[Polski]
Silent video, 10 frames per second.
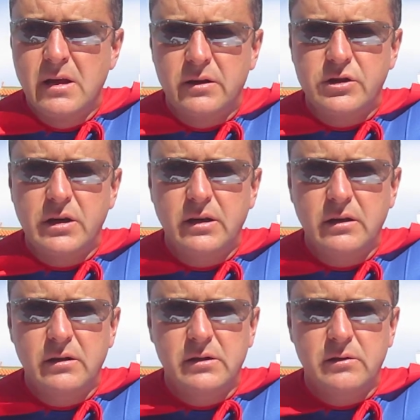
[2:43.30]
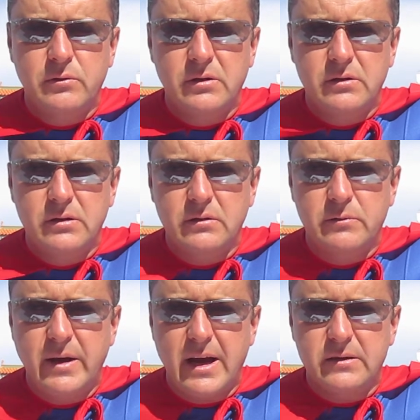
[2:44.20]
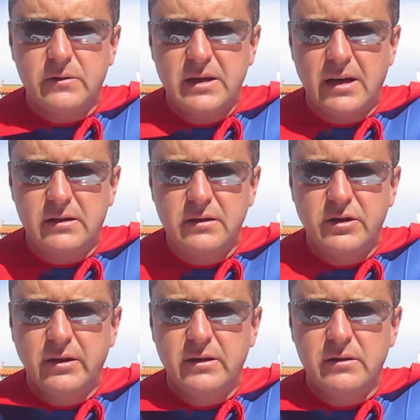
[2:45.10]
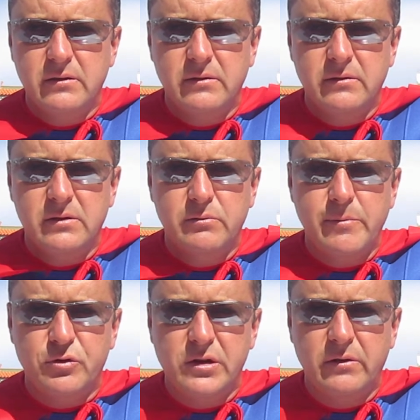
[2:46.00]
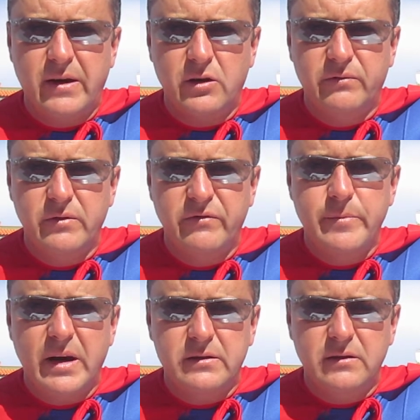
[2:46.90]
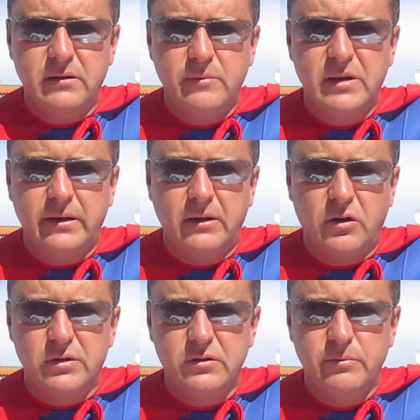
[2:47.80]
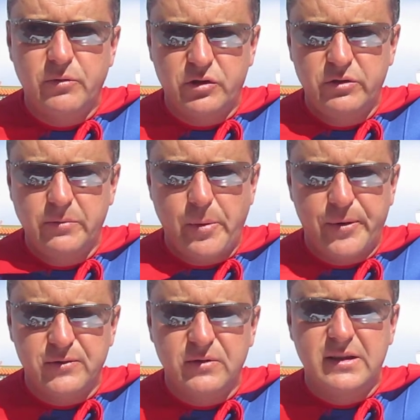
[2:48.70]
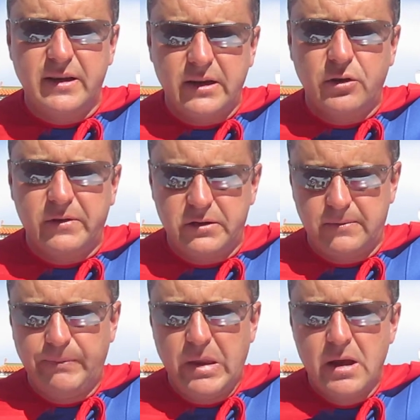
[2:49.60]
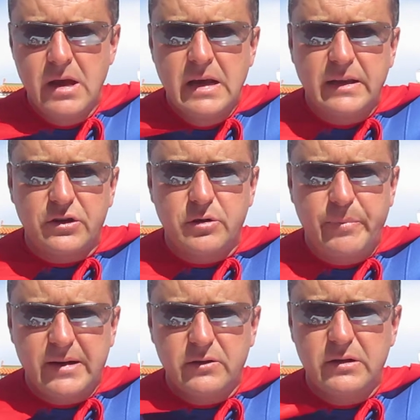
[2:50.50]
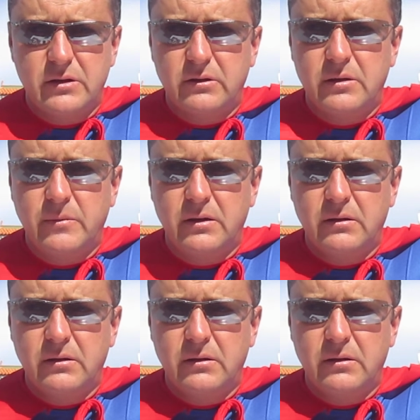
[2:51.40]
dzięki z, z, złej asocjacji, dzięki y, złym oddziaływaniom wibracyjnym danych osób możemy się po prostu zdegradować. Także bardzo istotnym y,